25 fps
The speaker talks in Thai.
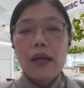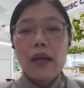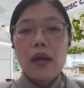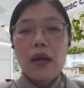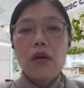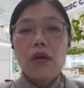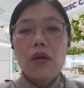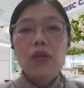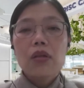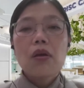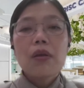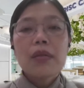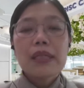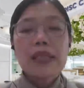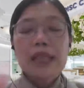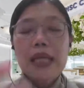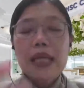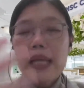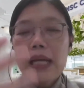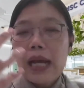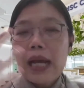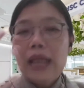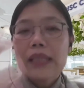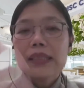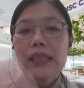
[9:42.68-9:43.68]
แล้วก็ต้องมีใช้
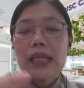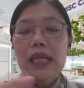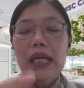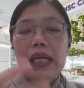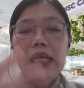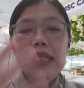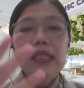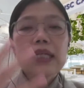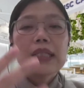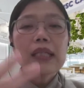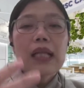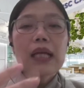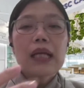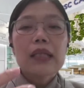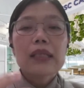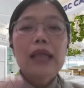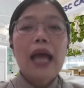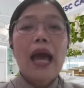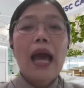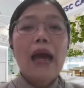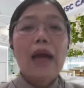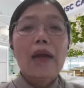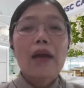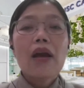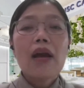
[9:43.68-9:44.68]
การใช้เครื่อง
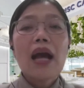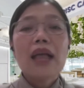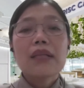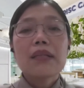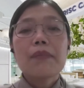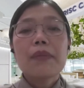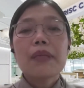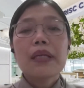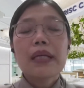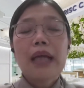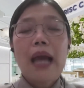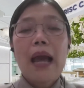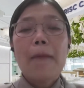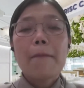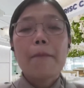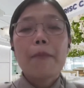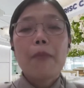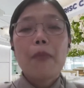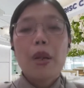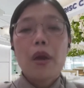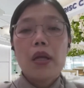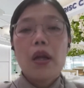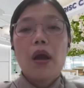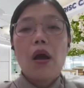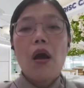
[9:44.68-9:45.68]
ต่างๆ ก็อาจจะมีการ
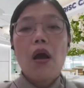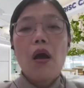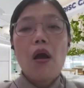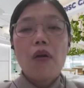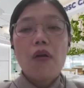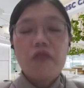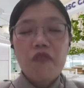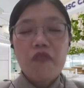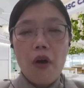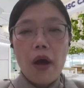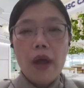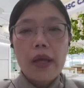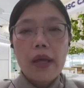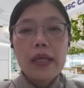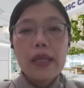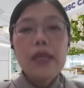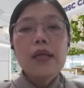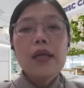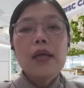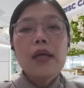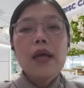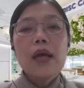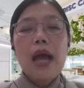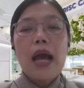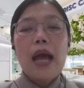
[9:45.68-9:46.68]
ปล่อยละอองฝอย
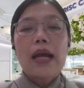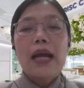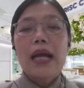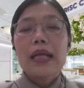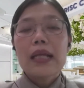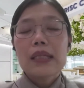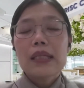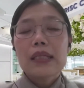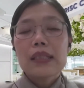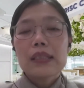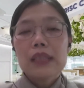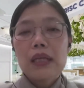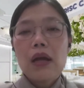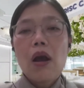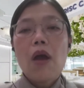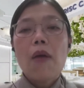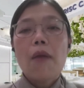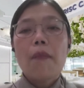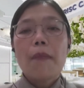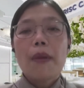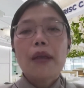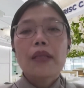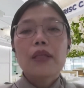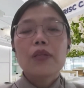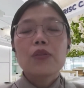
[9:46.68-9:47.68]
อ่าการติดเชื้อออก
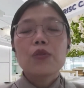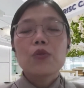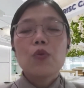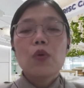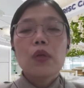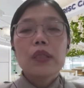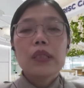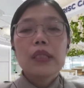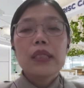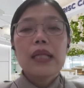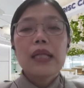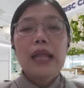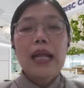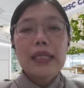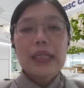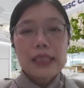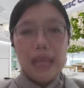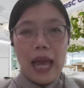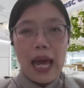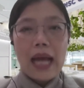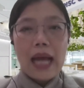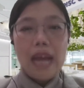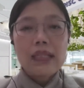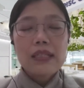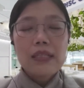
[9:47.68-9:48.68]
มาในช่วงที่รัก
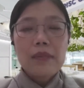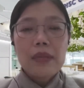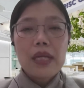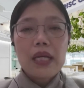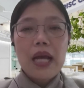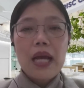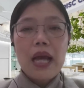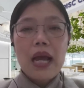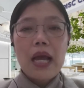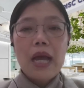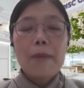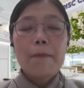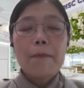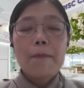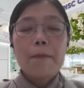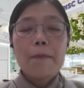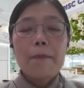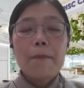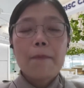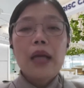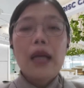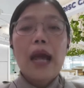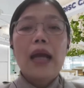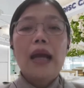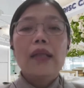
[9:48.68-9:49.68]
ษาใช่ไหมคะ
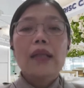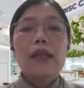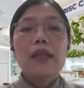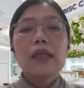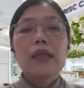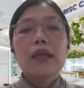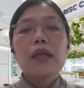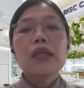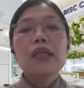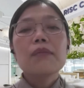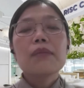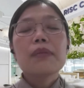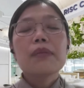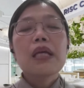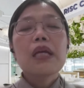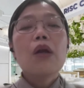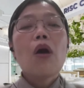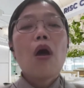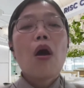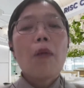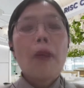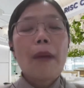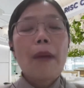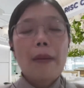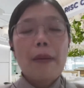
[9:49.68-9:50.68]
อ่าหนึ่งก็คือที่เรา
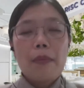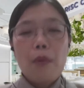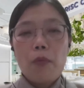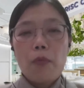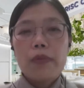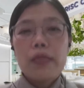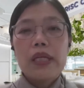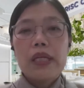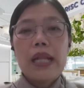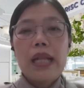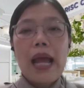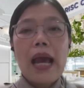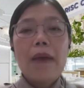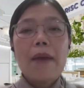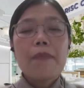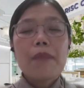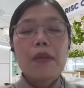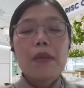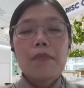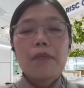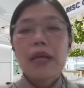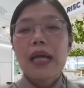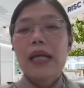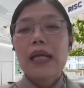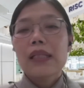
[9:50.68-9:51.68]
ออกแบบระบบดีแล้ว
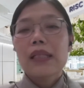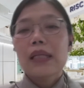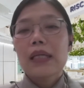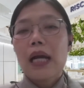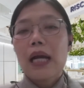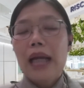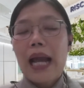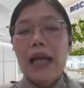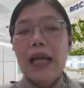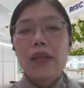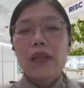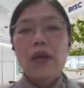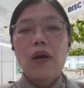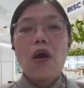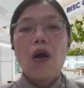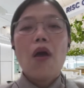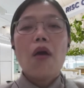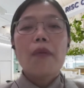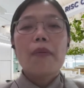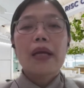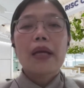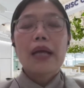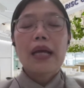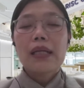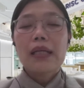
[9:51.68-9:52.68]
มีการดึงอากาศออ
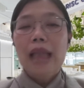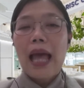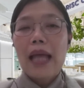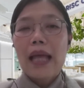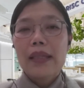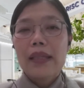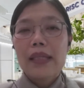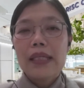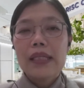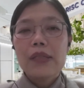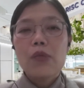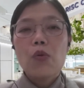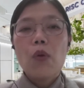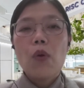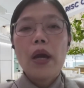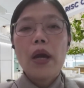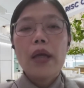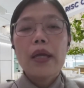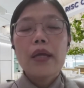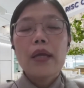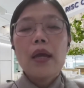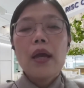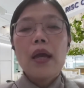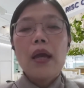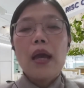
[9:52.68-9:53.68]
กเป็นการแทนที่ด้วย
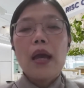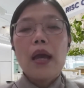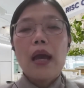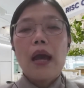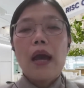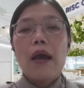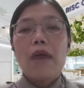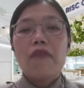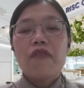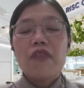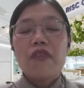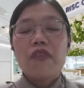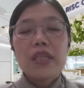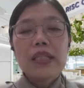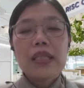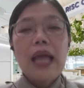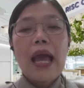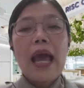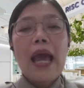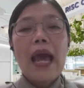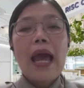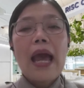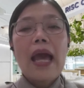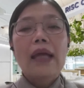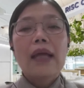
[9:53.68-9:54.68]
อ่าเฟส
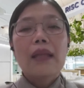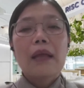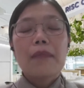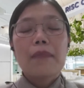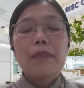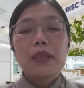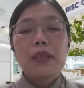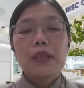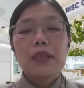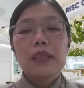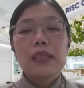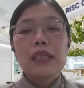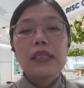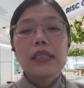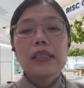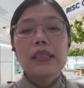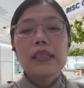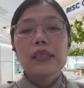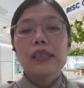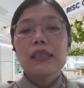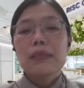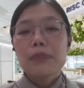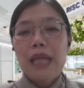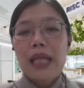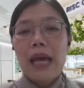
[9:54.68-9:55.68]
แอร์ในพื้นที่ถึ
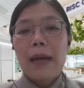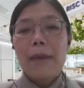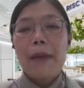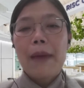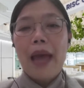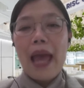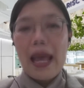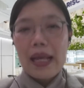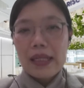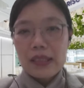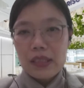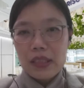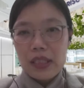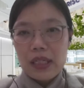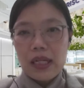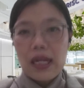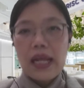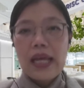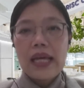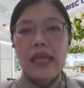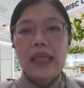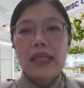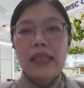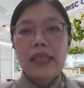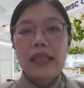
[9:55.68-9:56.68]
ง 13แอร์เชนเล
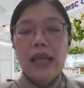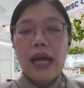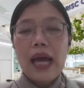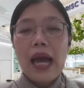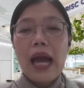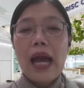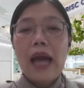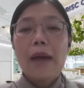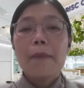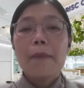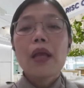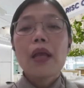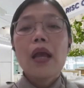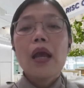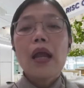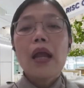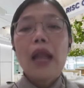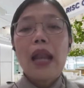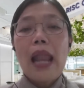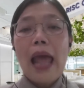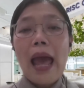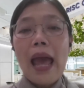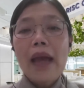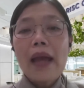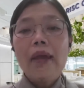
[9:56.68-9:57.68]
ตนะคะ
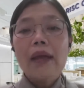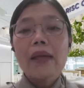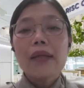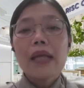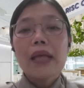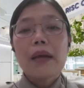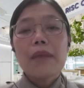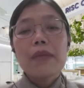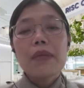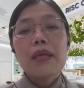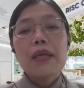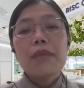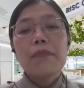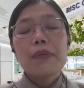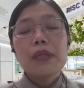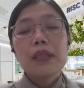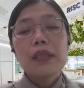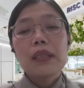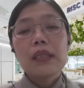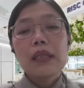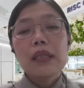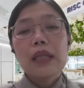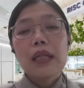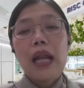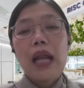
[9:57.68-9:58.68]
และยังมีพื้น
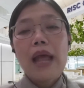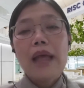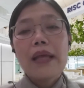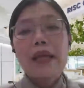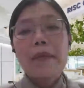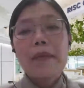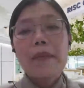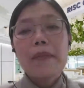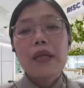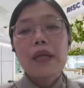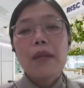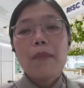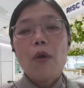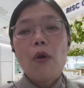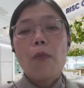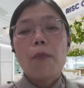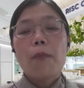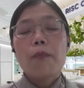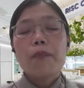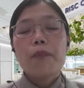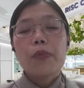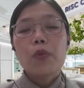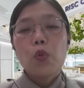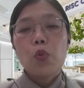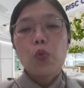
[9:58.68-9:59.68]
และยังมีระบบ
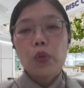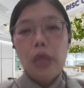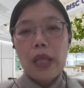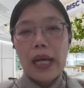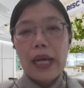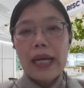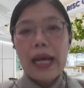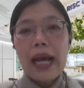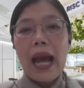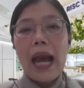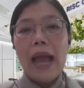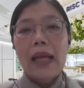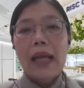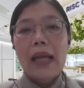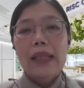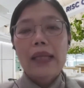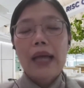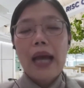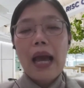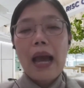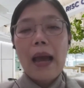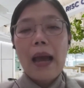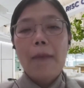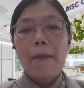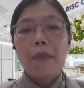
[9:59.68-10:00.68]
ดูดอากาศ
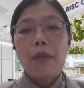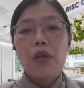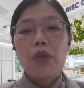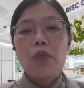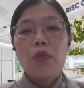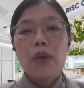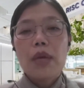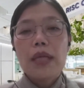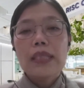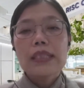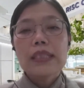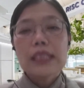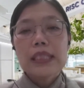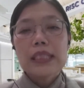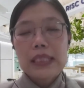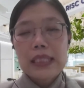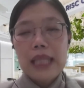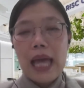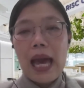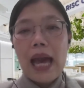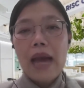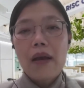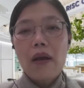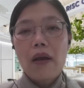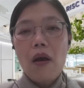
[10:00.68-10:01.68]
นะคะบริเวณศีร
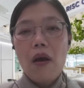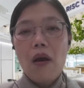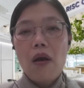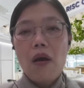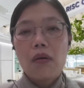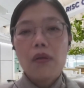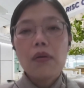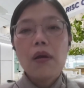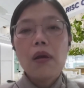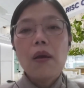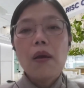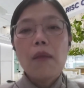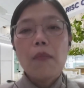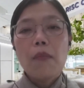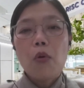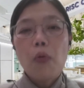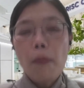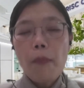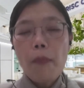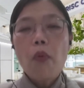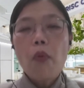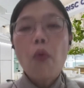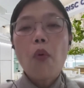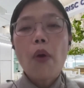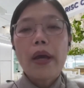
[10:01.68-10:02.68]
ษะของผู้
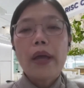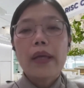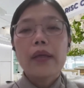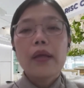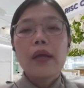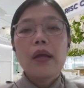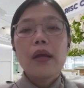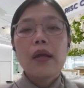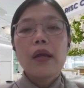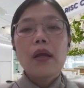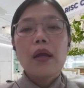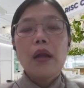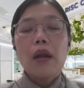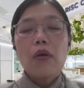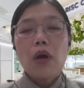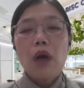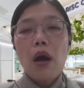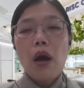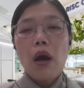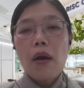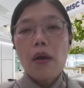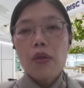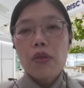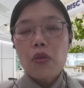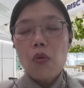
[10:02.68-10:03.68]
ป่วยแล้ว
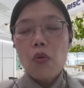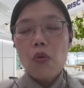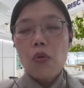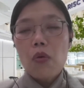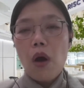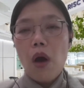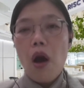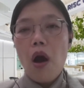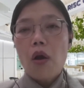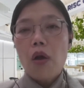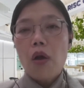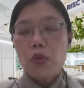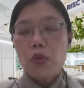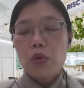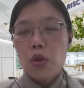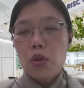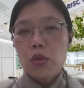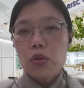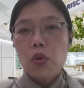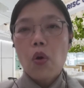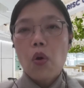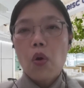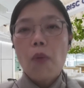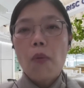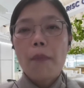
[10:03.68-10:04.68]
ก็ส่งออกย
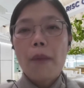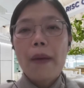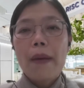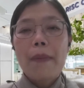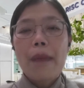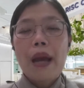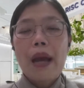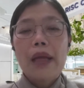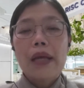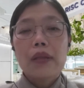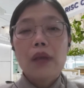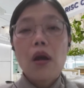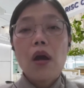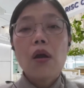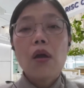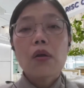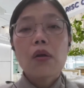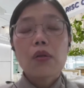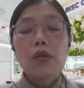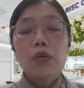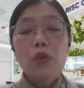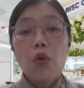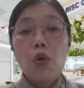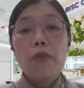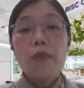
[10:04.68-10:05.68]
ตรงไปภายนอก
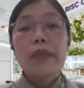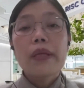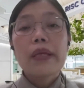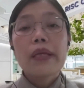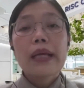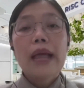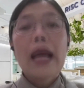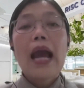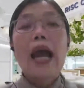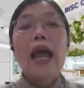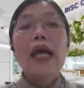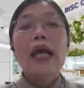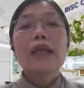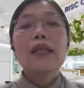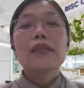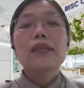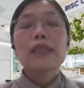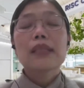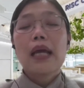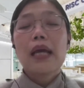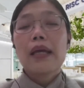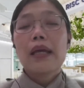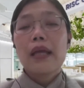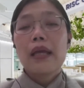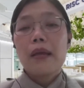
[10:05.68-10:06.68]
โดยมีการ
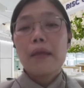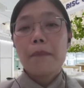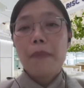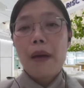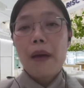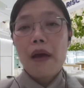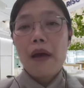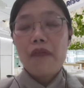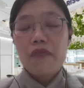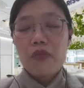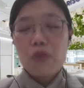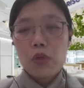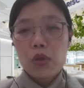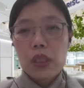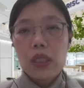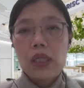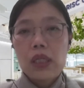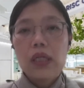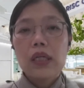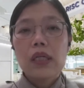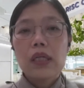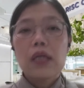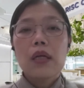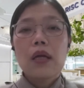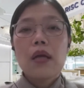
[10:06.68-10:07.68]
ใช้เฮปตาฟิลเตอ
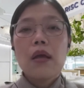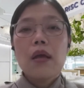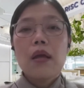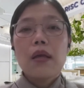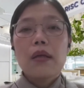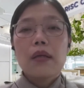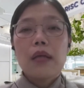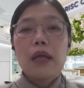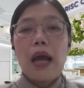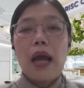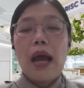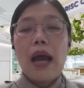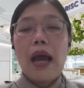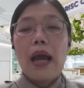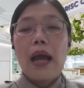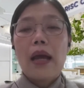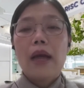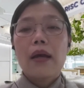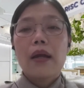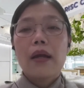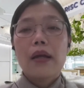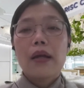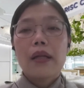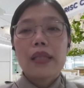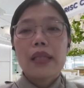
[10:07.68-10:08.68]
ร์
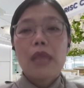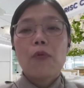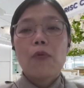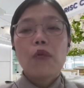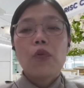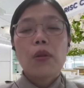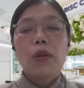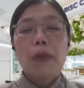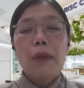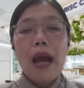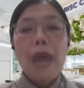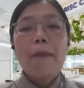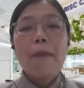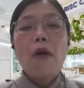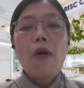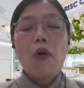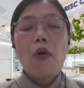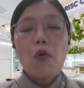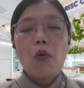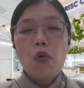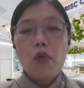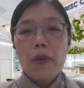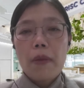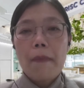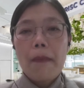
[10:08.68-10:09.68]
ระดับคุณภาพของ
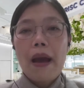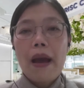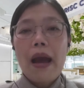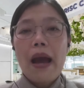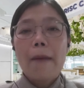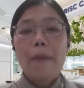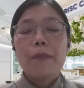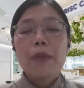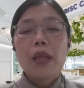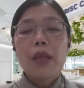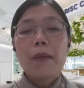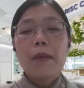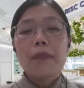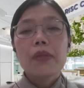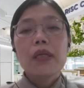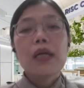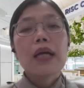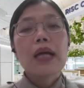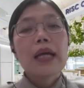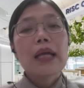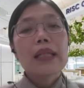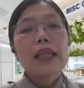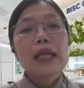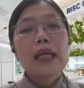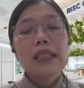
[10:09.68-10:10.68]
โรงพยาบาล เพื่อ
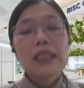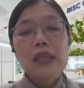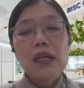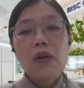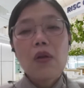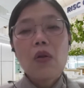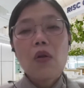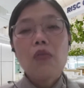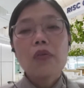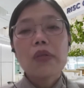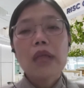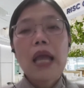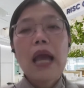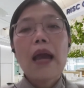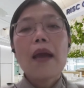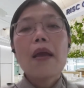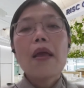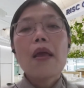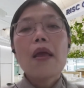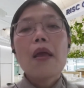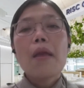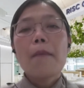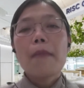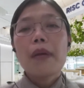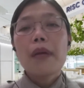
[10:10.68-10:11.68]
กันให้เชื้อโรคเนี่ย
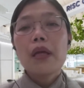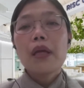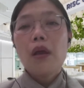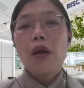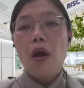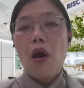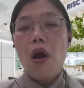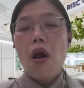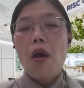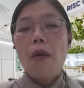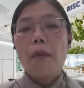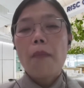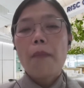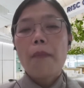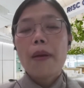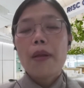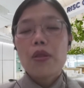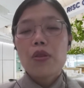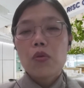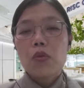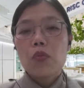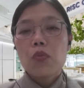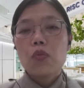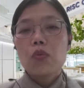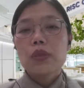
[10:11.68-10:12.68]
ไม่ออกไป
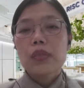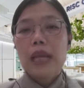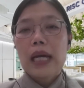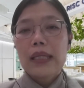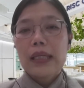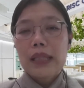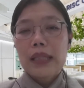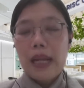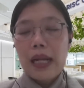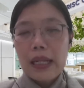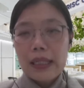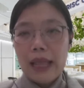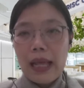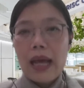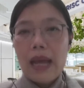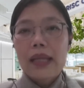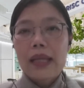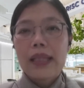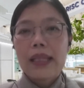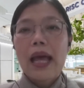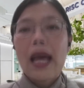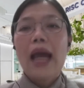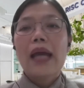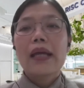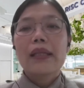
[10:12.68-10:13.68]
สู่สาธารณะ
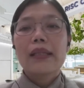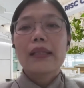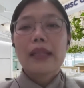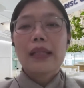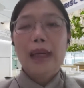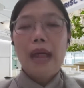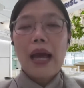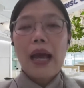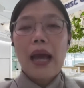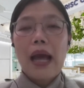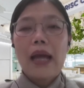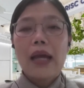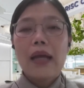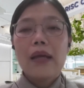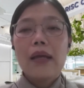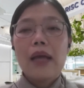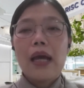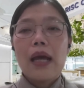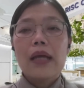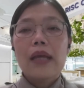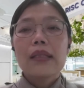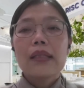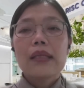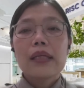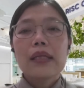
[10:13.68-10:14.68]
ได้นะคะ
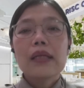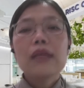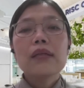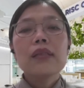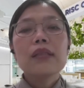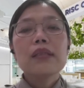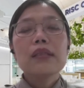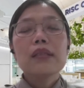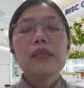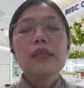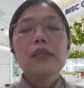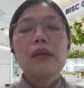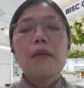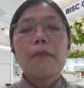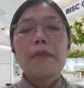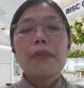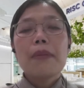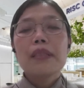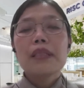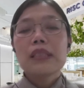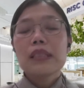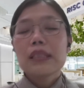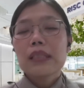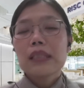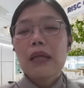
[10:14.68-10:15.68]
อันนี้ก็คือเป็
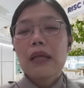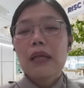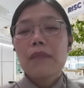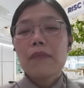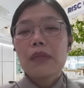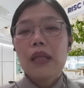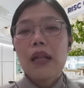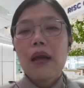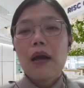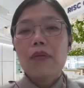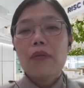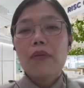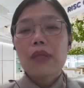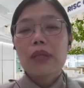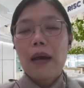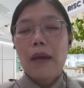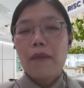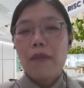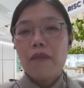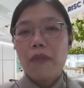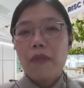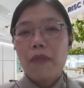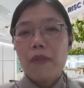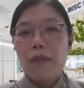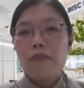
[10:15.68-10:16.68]
นซิสเต็มที่เรา
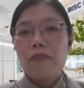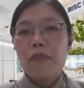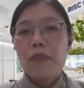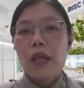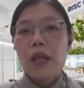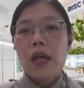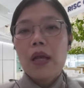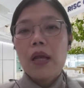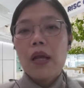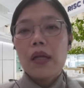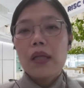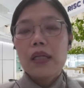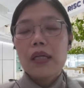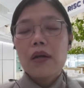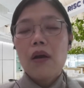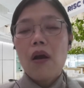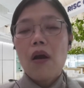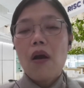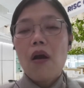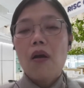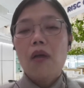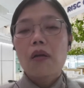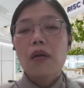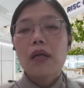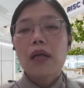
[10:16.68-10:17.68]
ทำเป็นเรื่องข
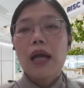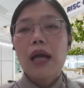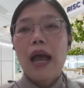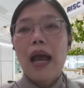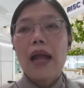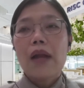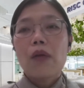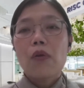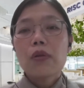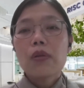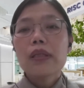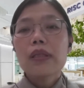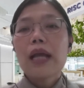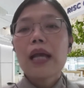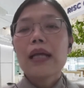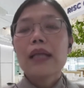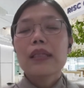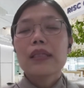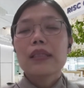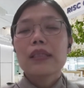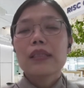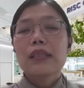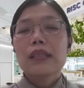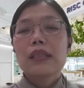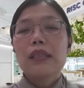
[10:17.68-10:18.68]
องการลดการ
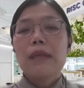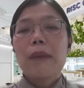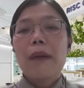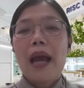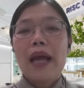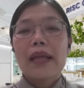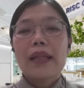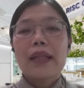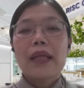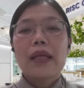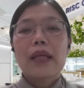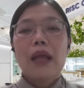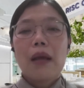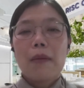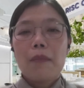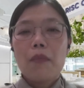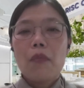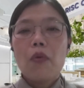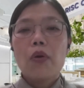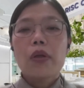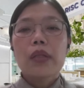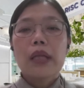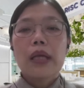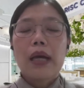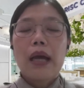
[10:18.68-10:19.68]
ติดเชื้อภายในทั้งหม
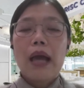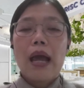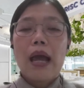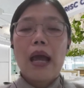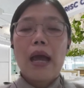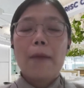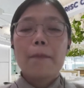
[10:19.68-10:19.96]
ดนะคะ